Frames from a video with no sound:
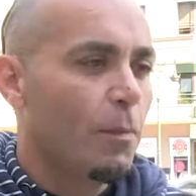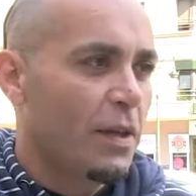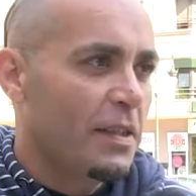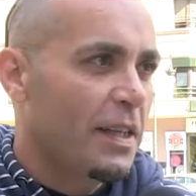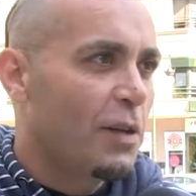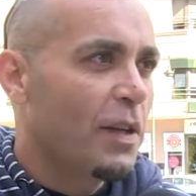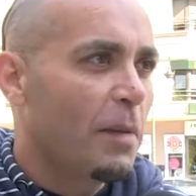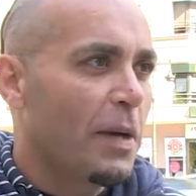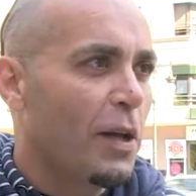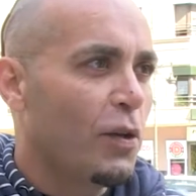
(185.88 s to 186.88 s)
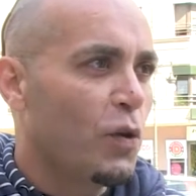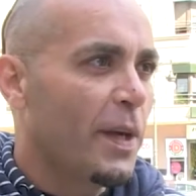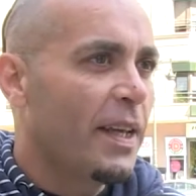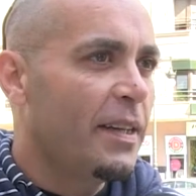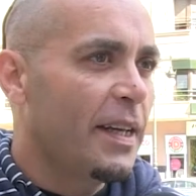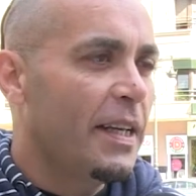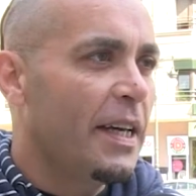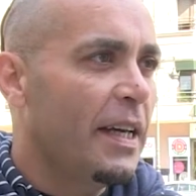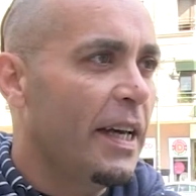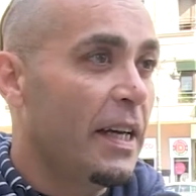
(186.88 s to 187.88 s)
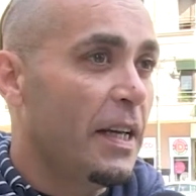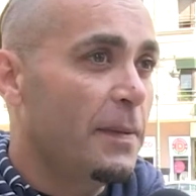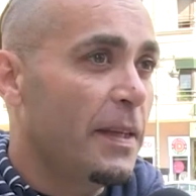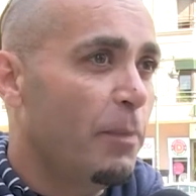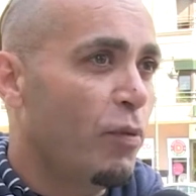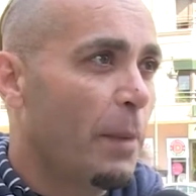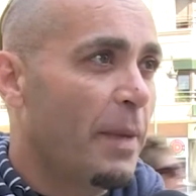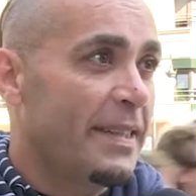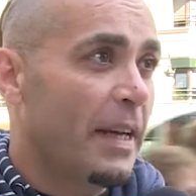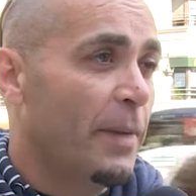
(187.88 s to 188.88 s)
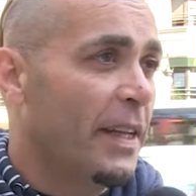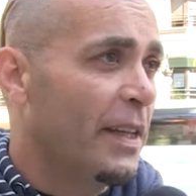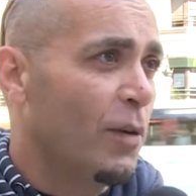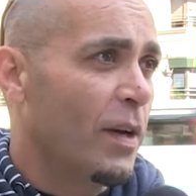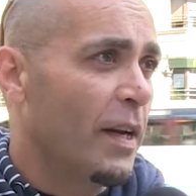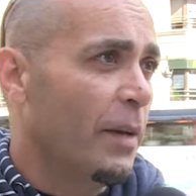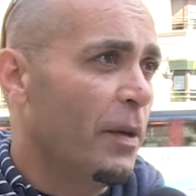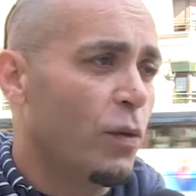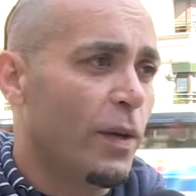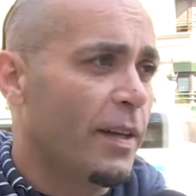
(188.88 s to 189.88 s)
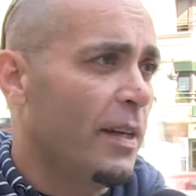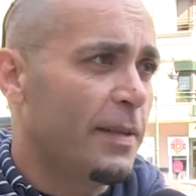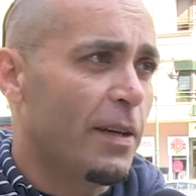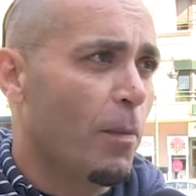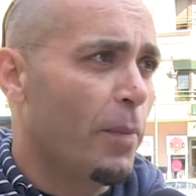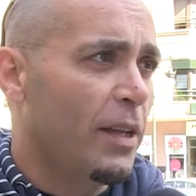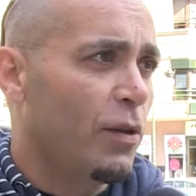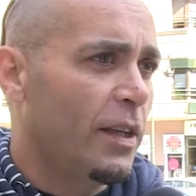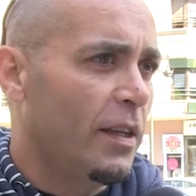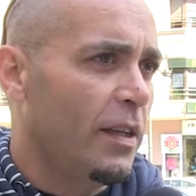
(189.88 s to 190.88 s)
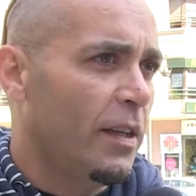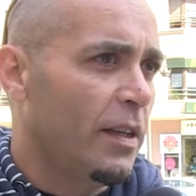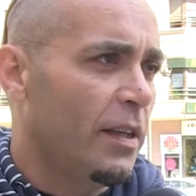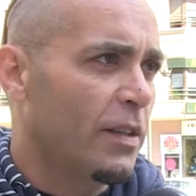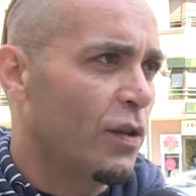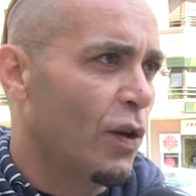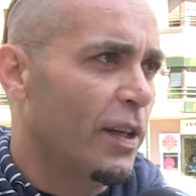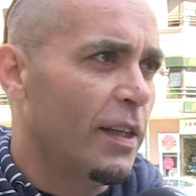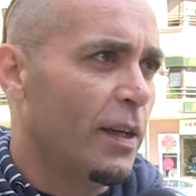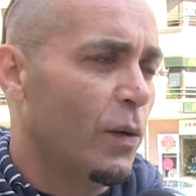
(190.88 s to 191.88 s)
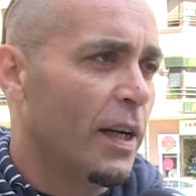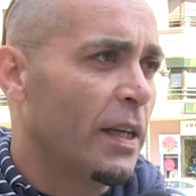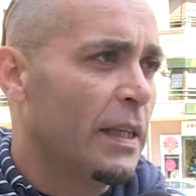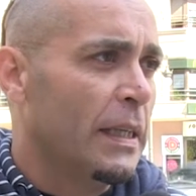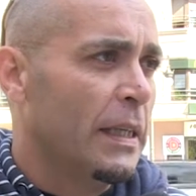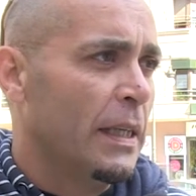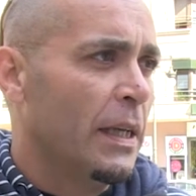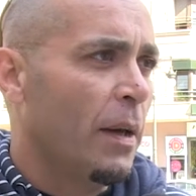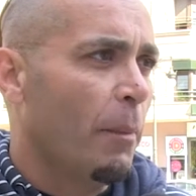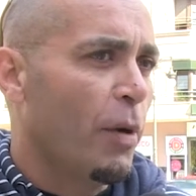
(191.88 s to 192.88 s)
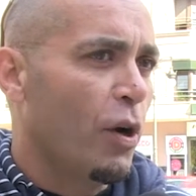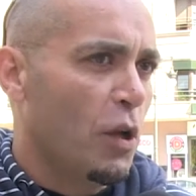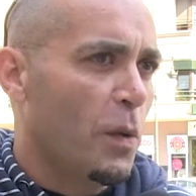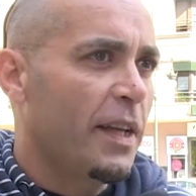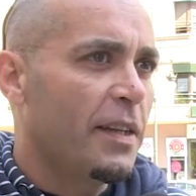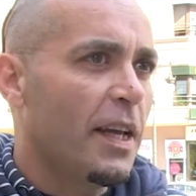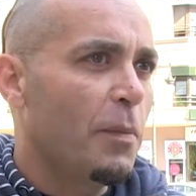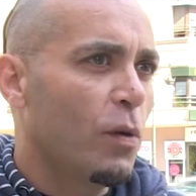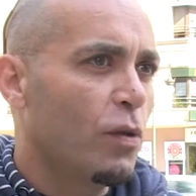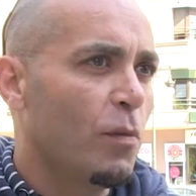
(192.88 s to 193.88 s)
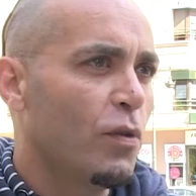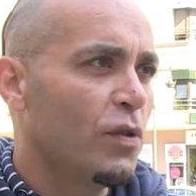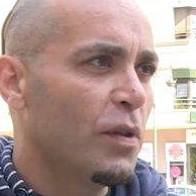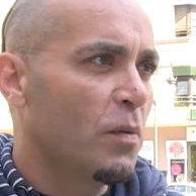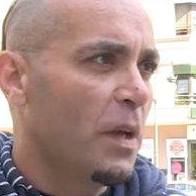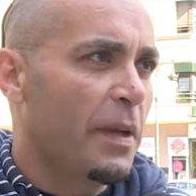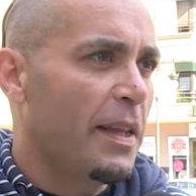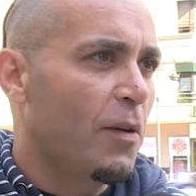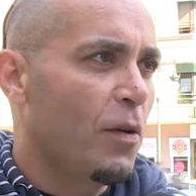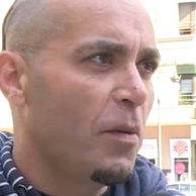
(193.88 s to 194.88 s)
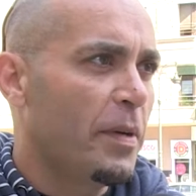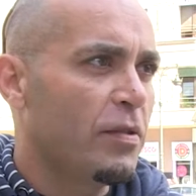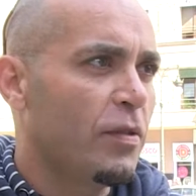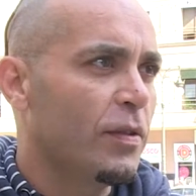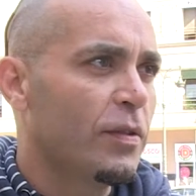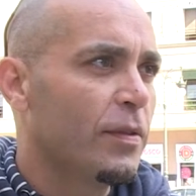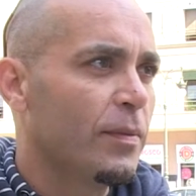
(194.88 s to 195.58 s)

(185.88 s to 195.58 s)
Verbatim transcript: Pues sí, he contemplado lluvia de estrellas, eclipse pues parcialmente, nunca he visto un eclipse completo ni de sol ni de luna. Pero La lluvia de estrellas me gustó mucho, es un espectáculo precioso.